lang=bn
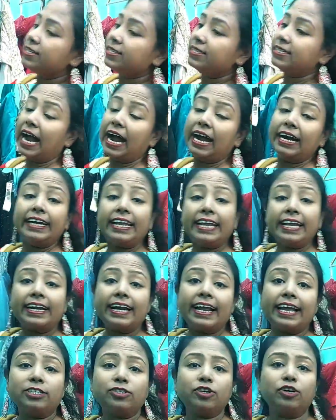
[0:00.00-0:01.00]
স্টার্টিং
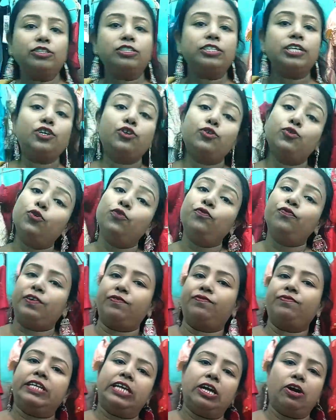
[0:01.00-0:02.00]
রেঞ্জ হচ্ছে টু
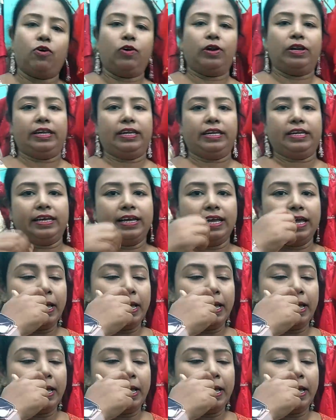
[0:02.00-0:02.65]
ফিফটি অনলি